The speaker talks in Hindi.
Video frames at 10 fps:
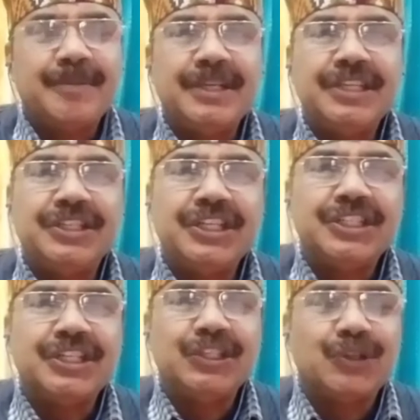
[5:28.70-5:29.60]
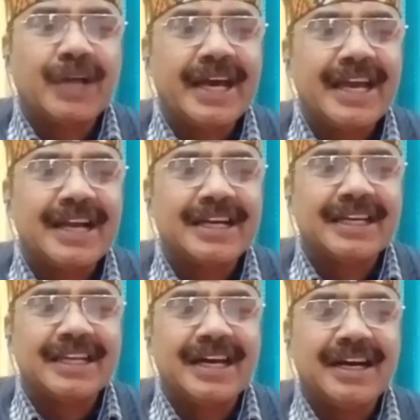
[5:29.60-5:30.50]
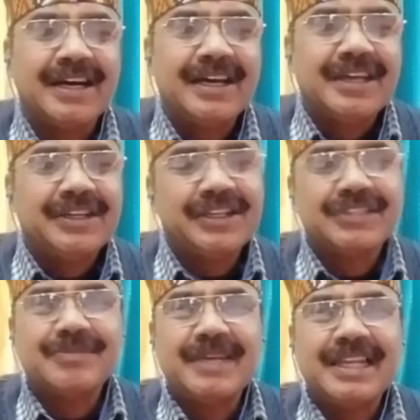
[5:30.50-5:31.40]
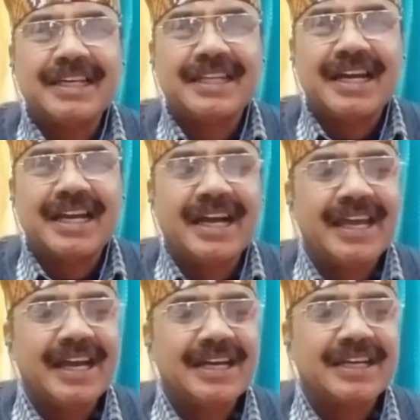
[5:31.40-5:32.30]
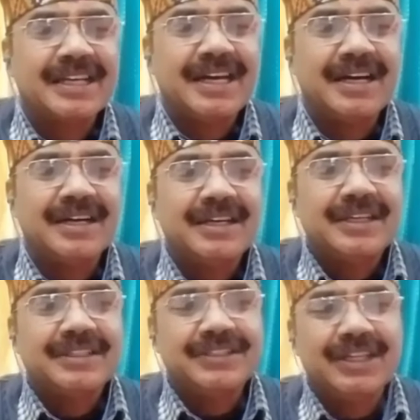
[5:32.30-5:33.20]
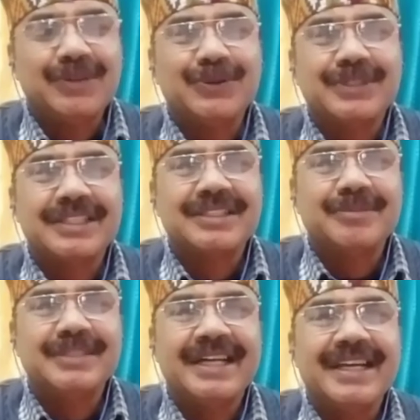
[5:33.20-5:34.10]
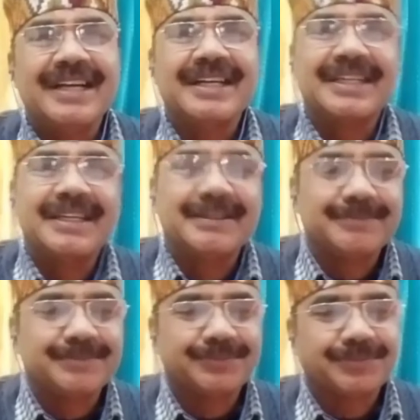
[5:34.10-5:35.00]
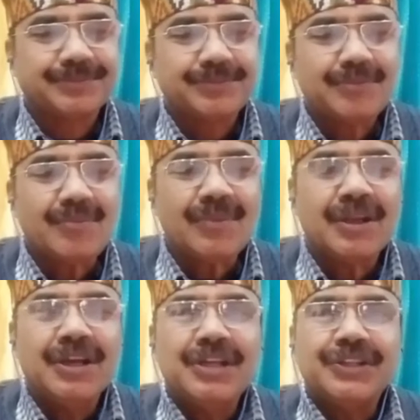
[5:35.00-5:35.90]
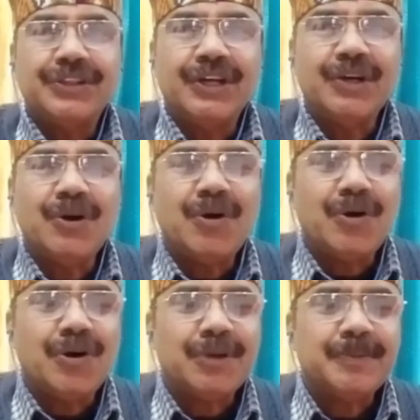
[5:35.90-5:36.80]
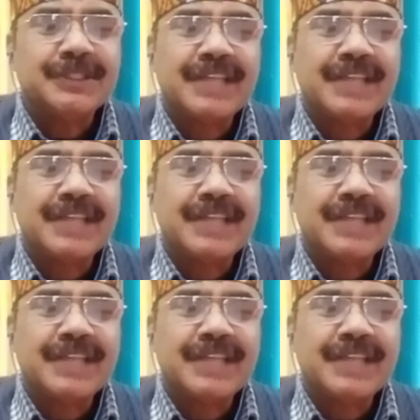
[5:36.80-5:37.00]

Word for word: बार आंखें मूंद न लेना अपनी दृष्टि दौड़ाया करना नज़में लिखना गाया करना जग को सच समझाया करना